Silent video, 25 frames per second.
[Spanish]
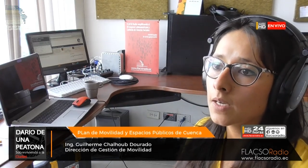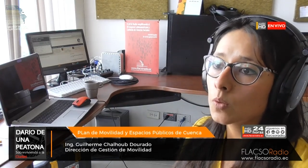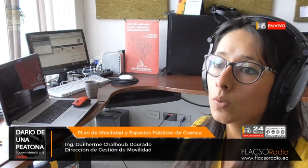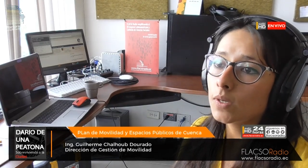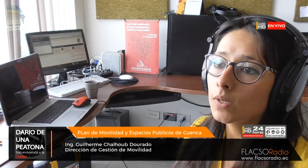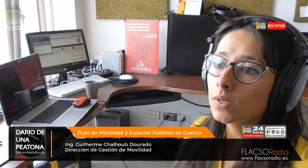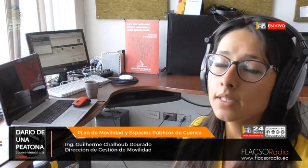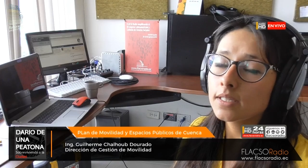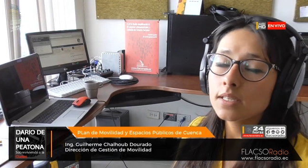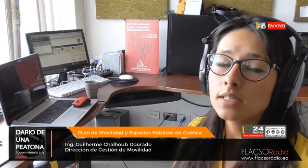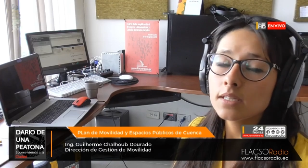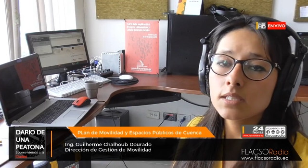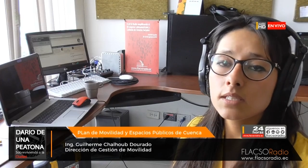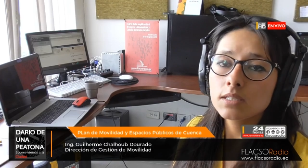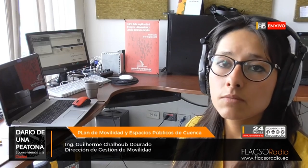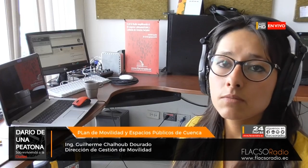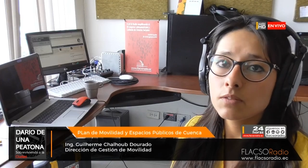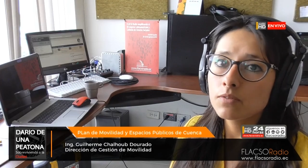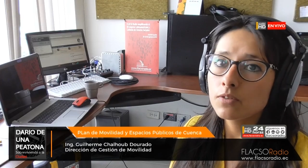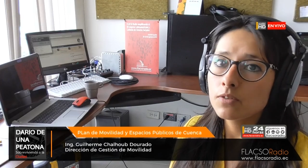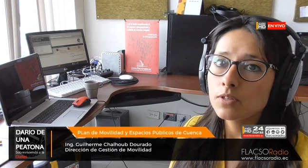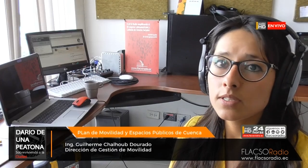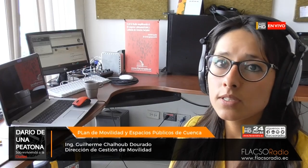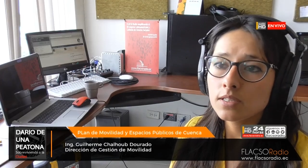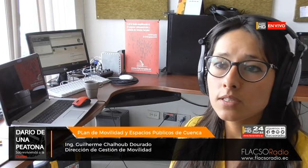Cualquier
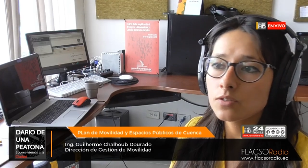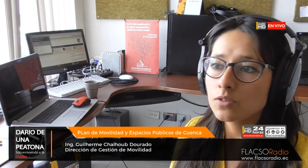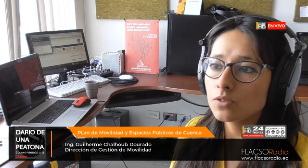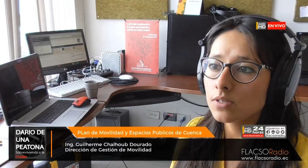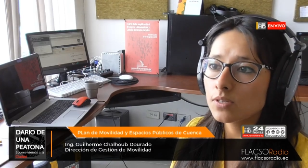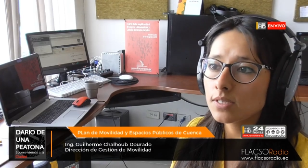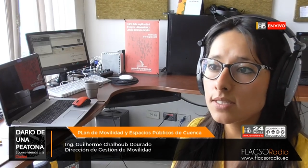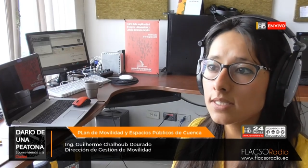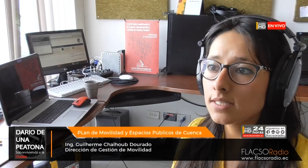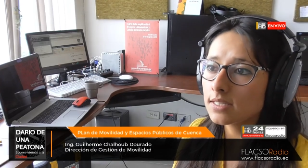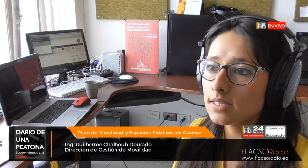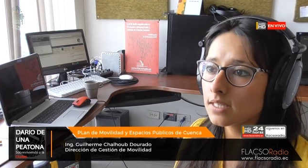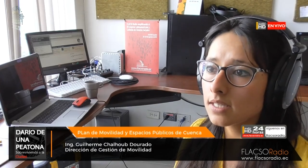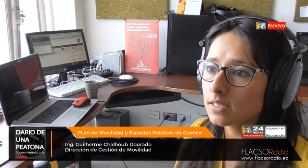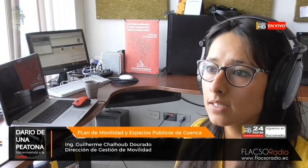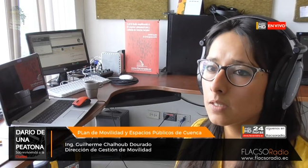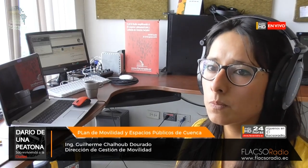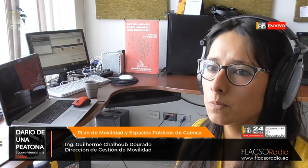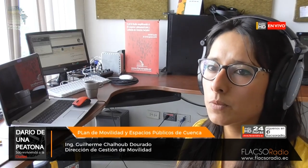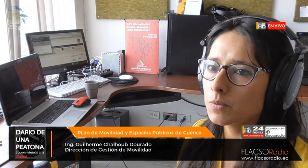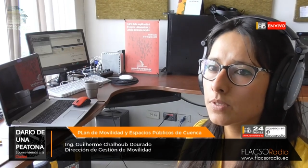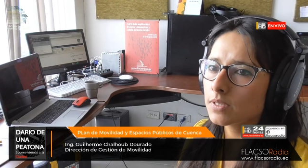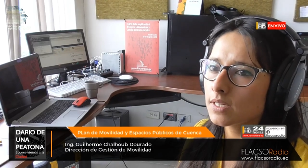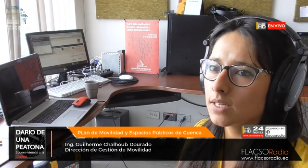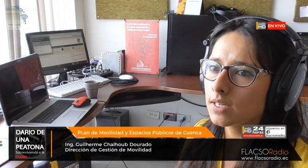semaforización
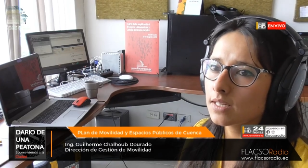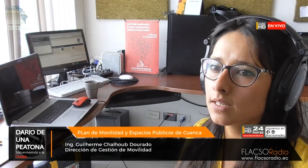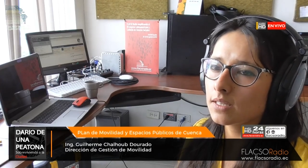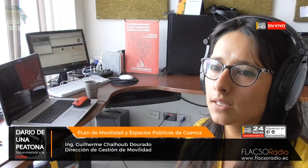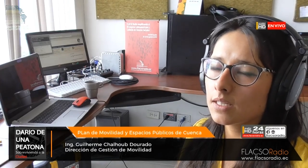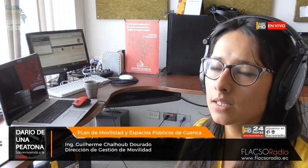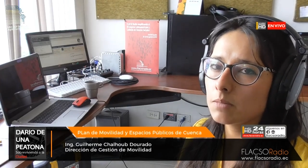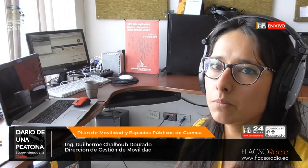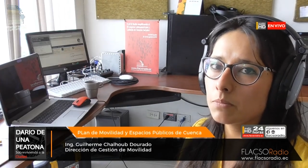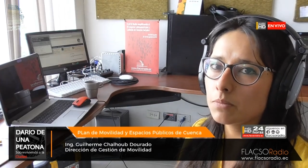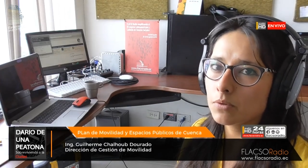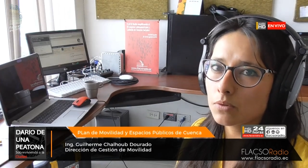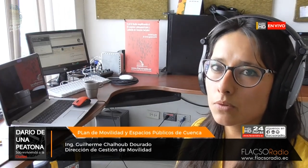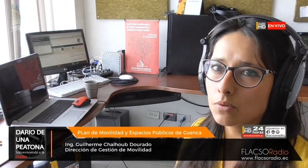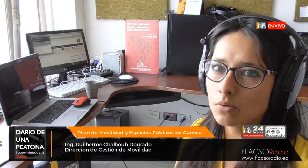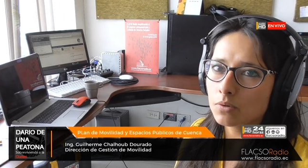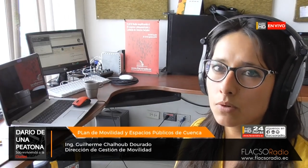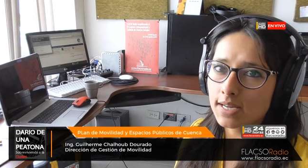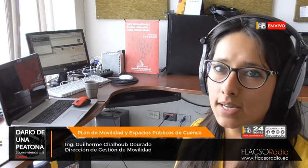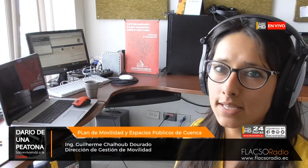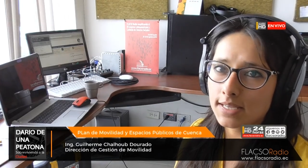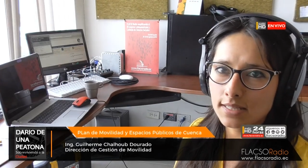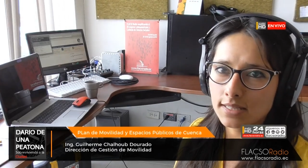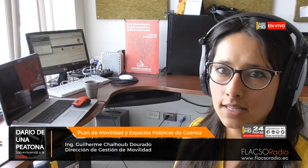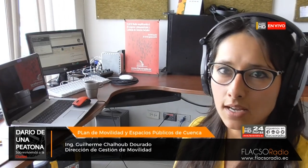existente pues será de
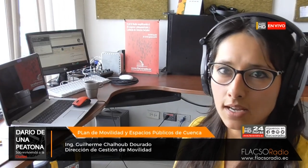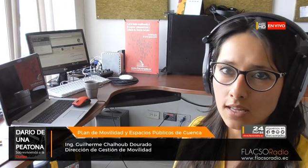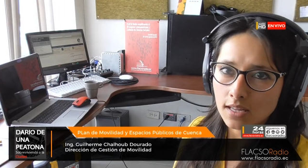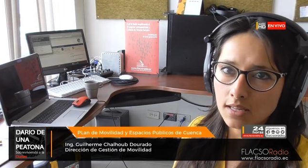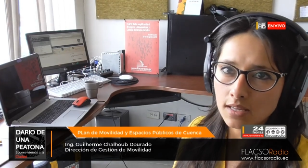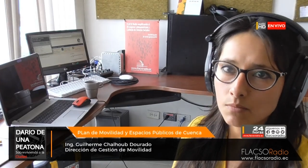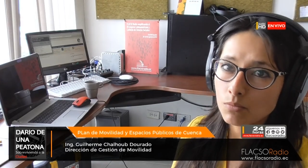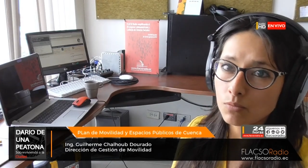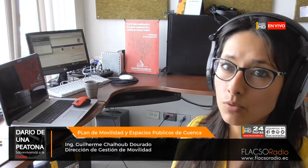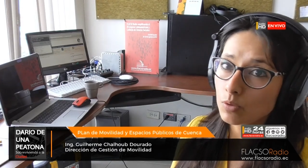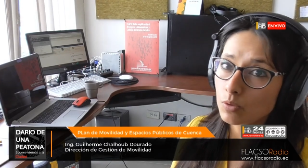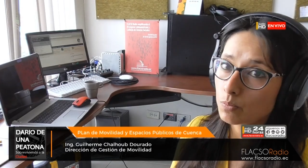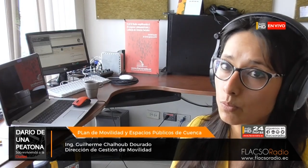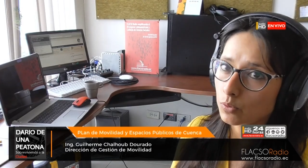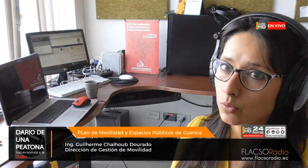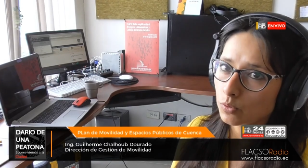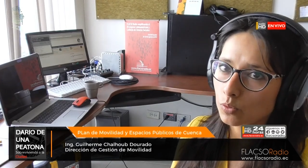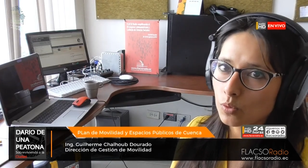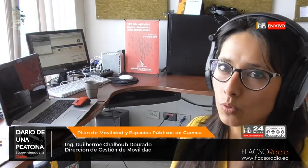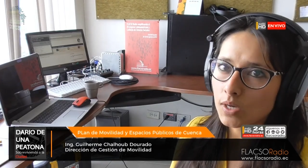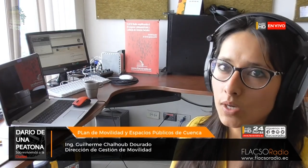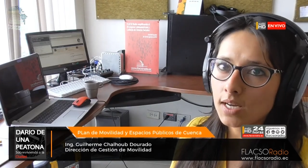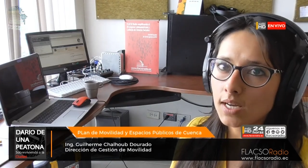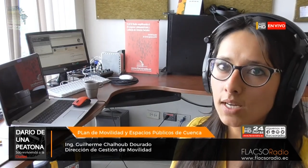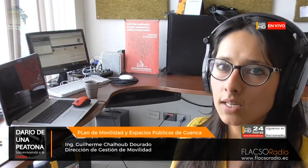tipo aislada, muy
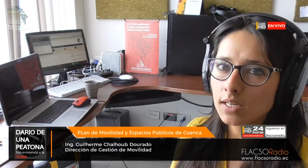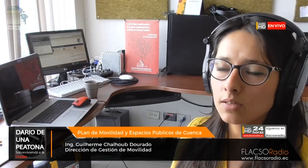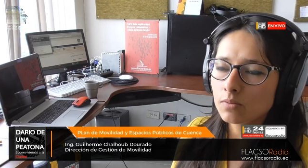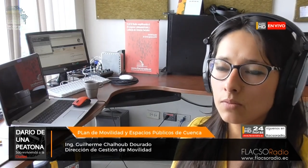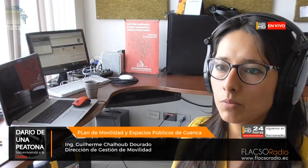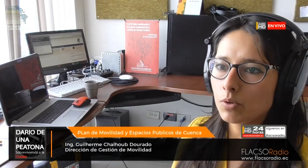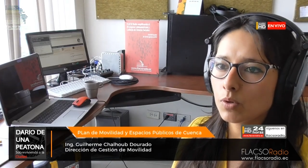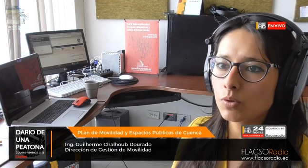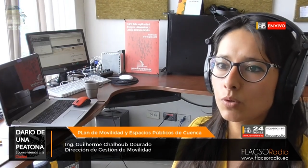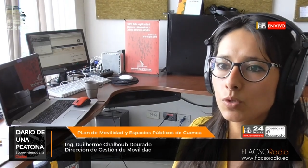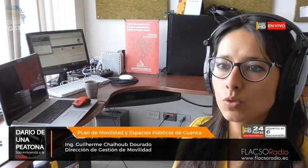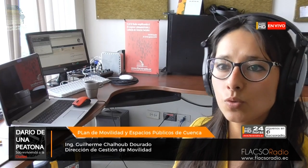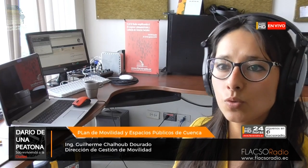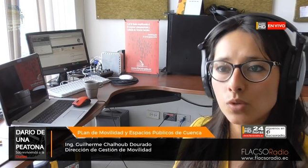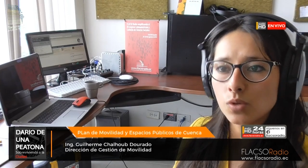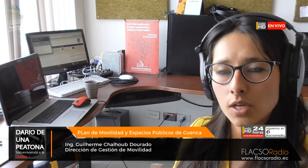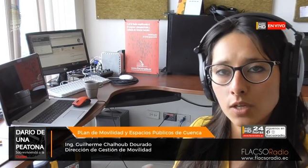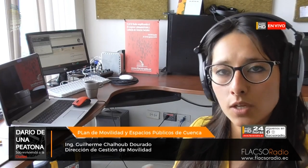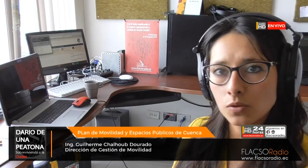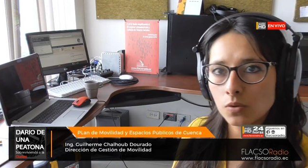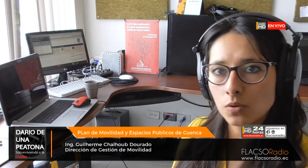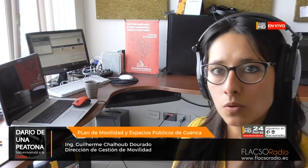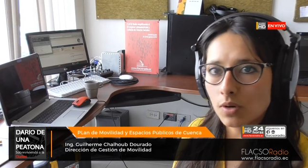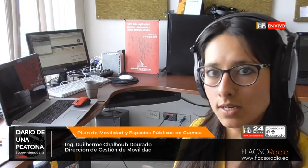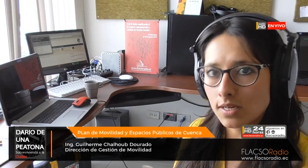puntual, un poco
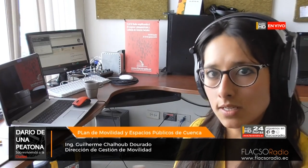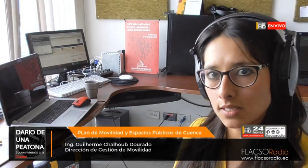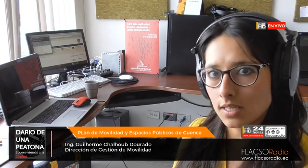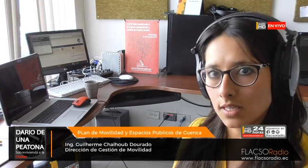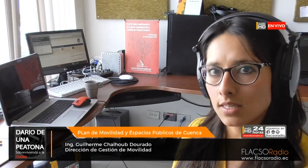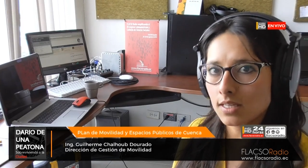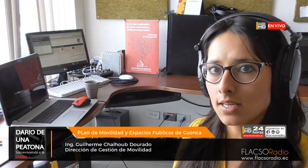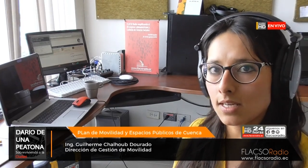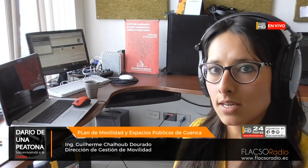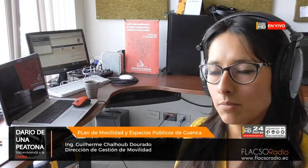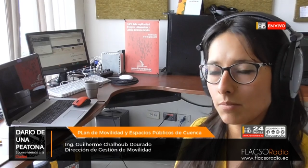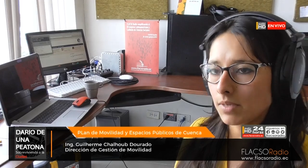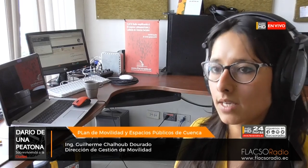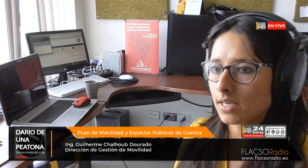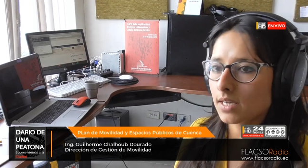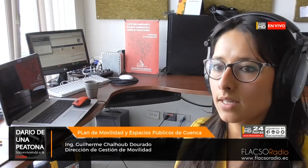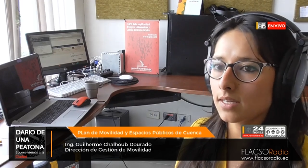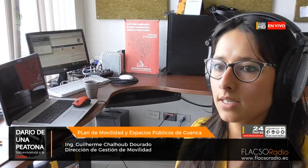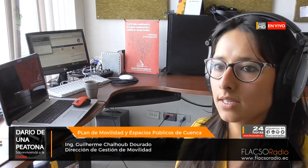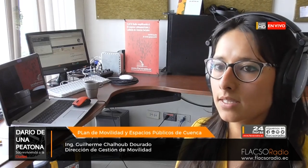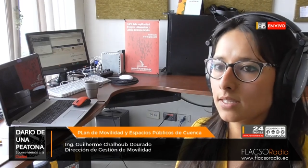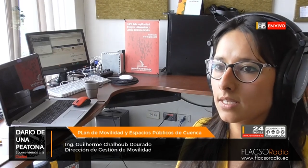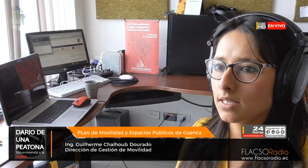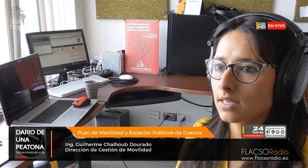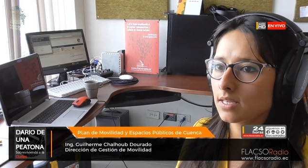estudiando cuál es la
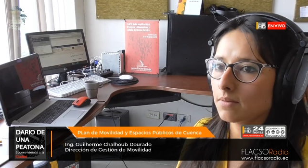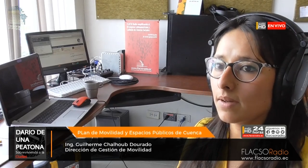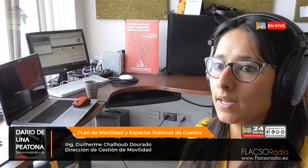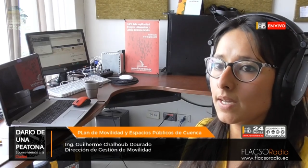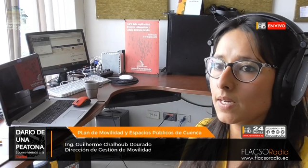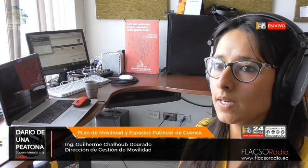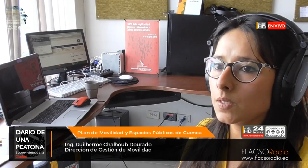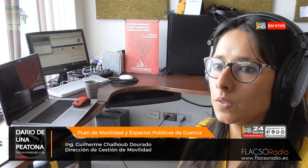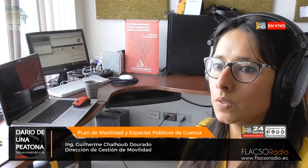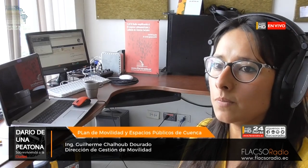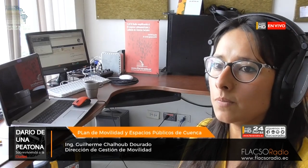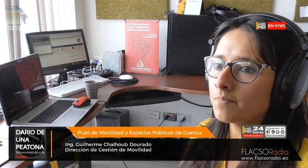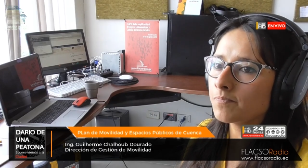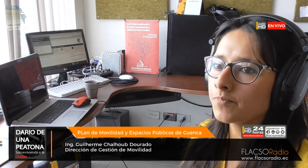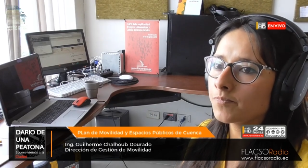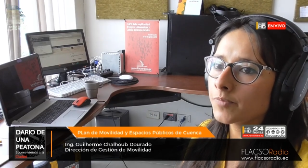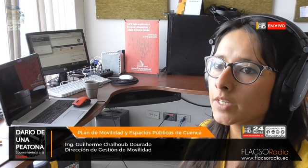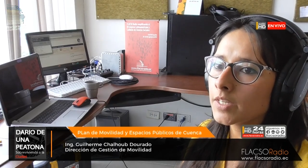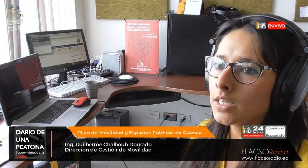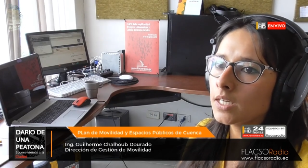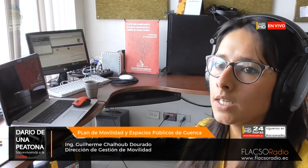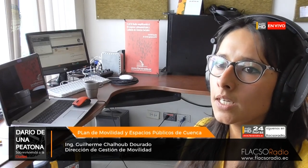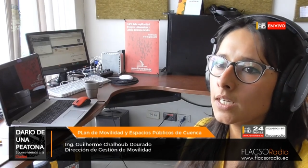dinámica de ese barrio